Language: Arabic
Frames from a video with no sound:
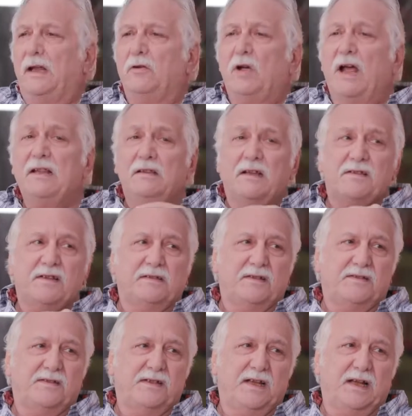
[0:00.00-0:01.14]
لانه هندسه
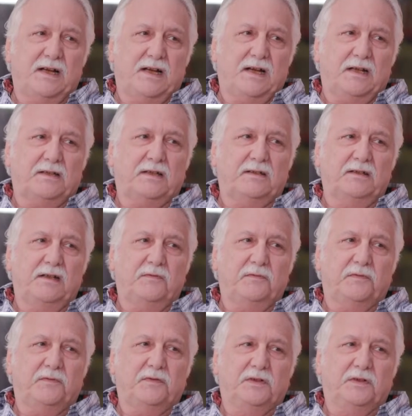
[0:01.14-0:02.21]
السياره رح تختلف